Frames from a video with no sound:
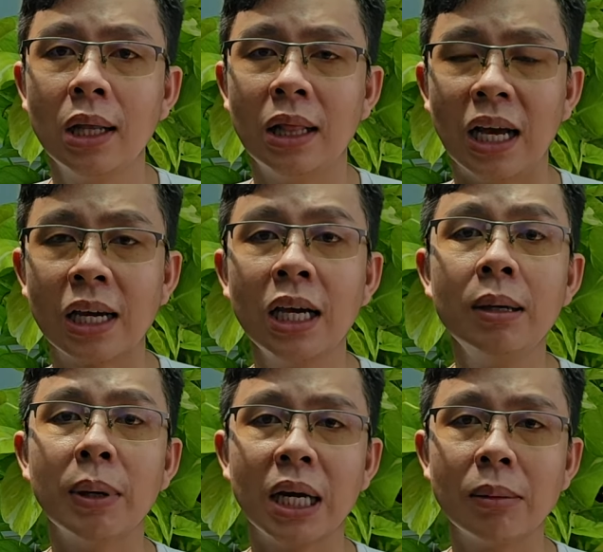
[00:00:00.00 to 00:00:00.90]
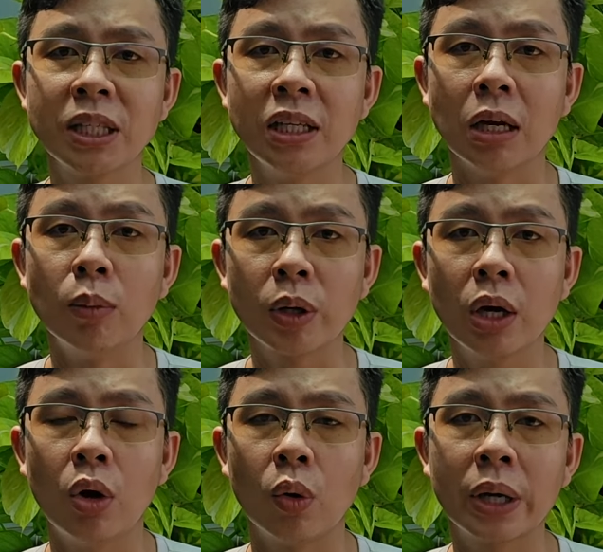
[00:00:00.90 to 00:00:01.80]
là khi mà anh em xây dựng một
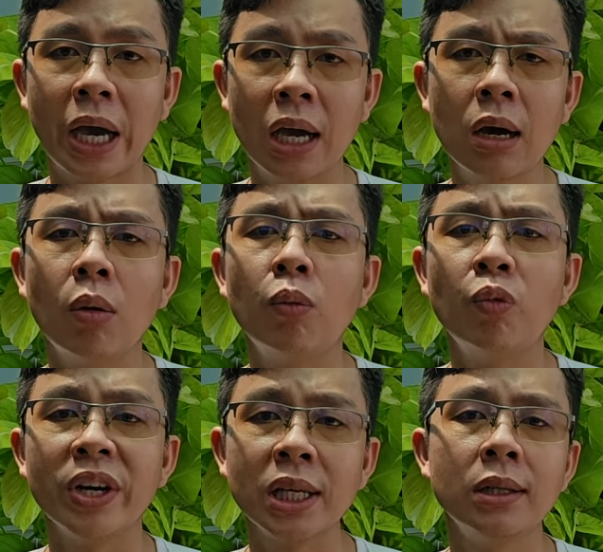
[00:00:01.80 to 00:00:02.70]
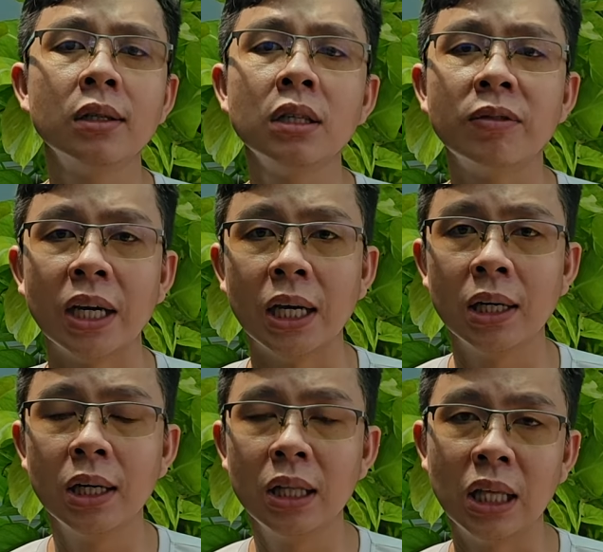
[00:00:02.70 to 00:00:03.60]
cái hồ cá không phải thay nước như vậy á
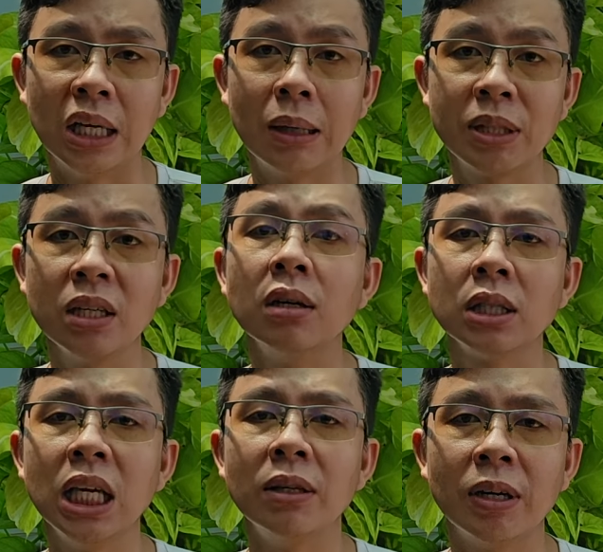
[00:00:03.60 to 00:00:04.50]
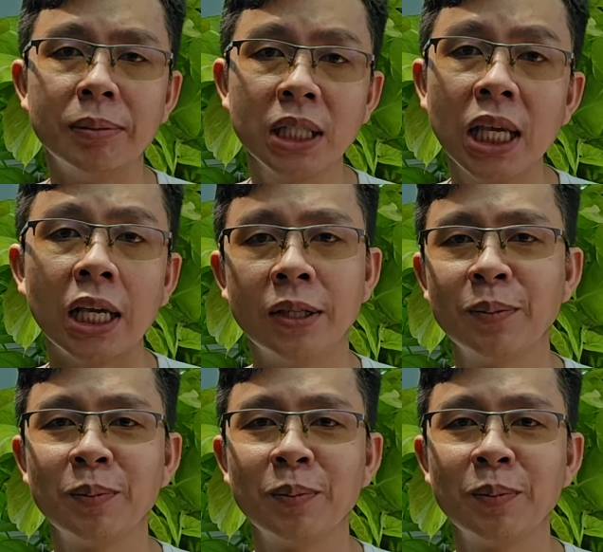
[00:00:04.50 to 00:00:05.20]
thì anh em sẽ được gì và mất gì